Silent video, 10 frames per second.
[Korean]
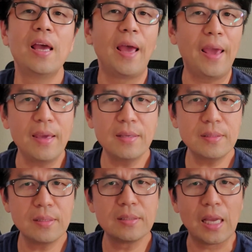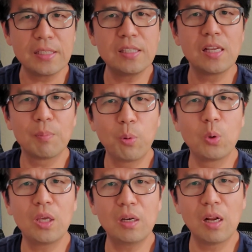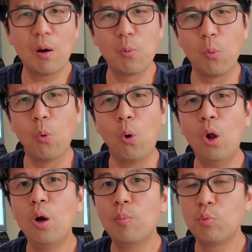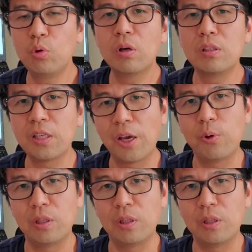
AS는 사실상 포기를 하고 물건을 사요.